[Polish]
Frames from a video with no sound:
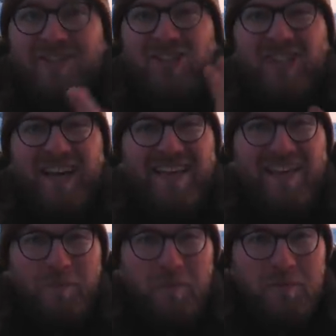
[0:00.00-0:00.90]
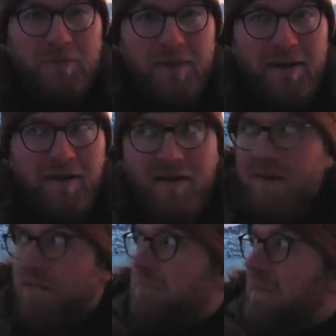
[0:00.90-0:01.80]
Także szanse są olbrzymie.
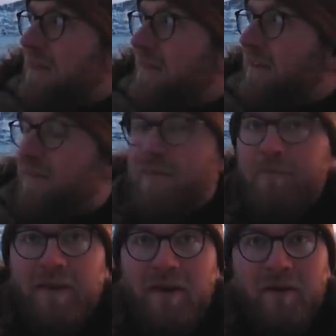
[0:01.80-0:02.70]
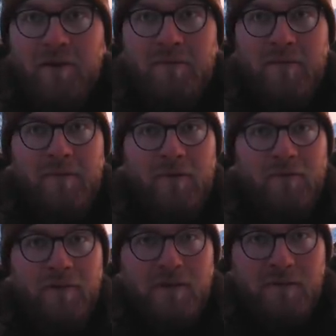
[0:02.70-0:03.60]
Miejsce jest wspaniałe, bo mamy
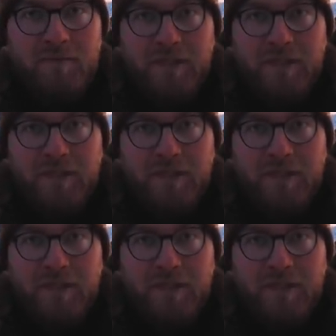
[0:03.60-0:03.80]
otwartą